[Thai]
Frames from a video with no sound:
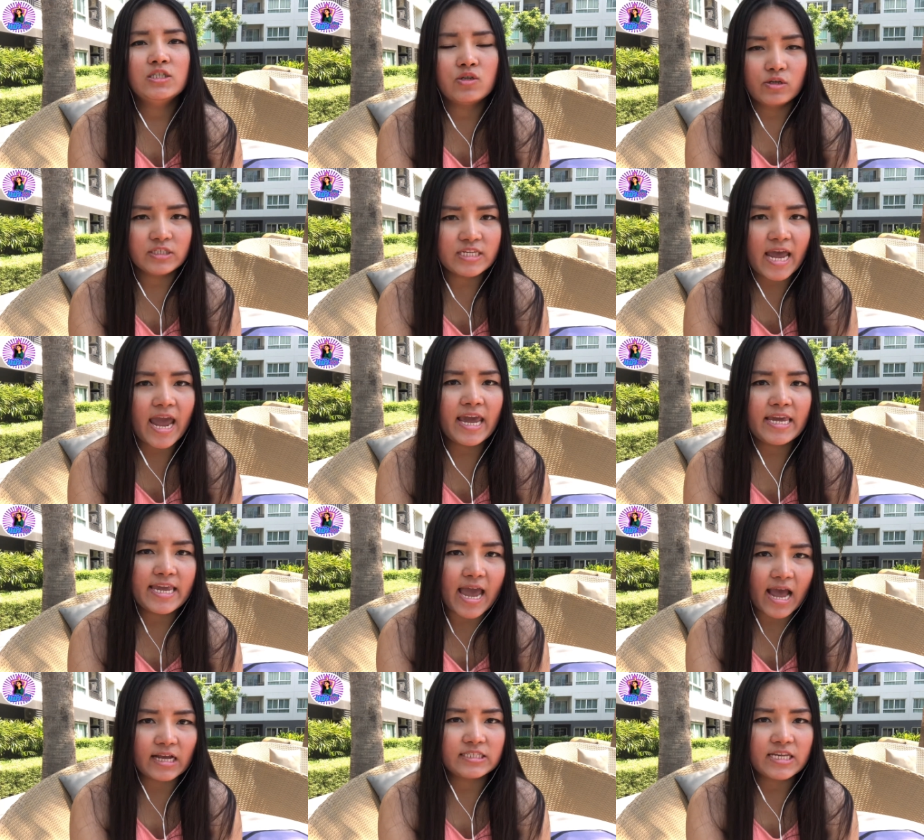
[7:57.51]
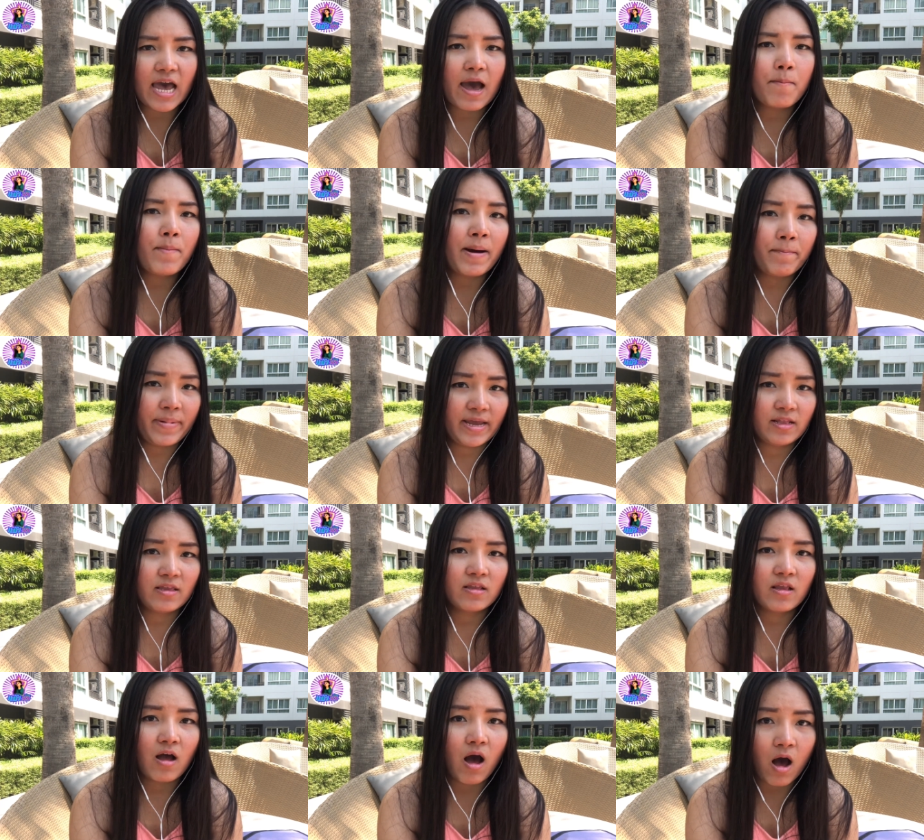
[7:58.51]
สนใจอยากจะมาเป็น
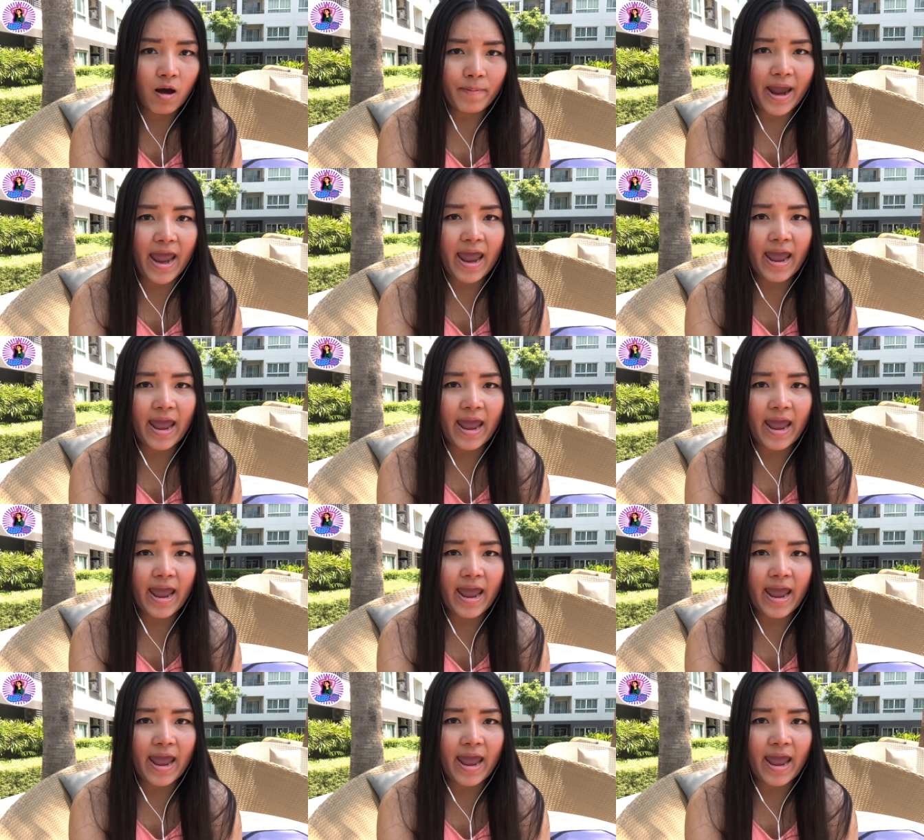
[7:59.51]
ออแพ